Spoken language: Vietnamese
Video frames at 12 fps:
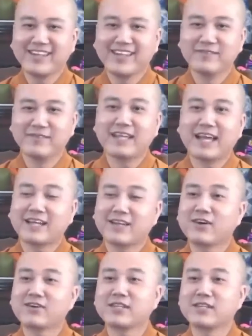bữa nay
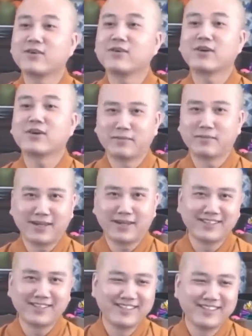nói chuyện con cọp
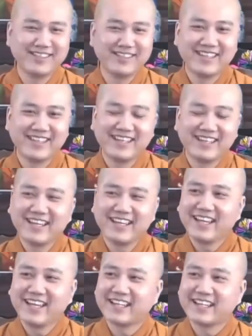thôi
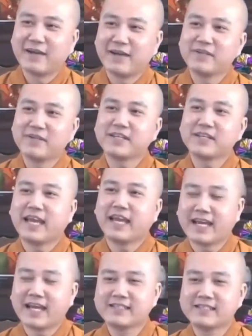thì ngài mới nói
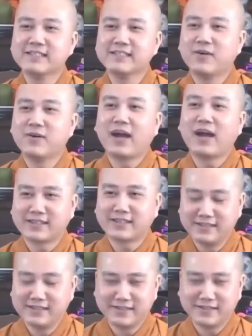dạ thưa hoàng
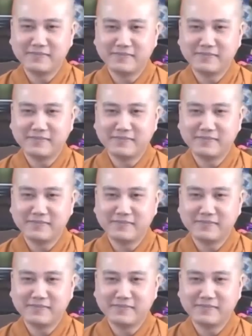thượng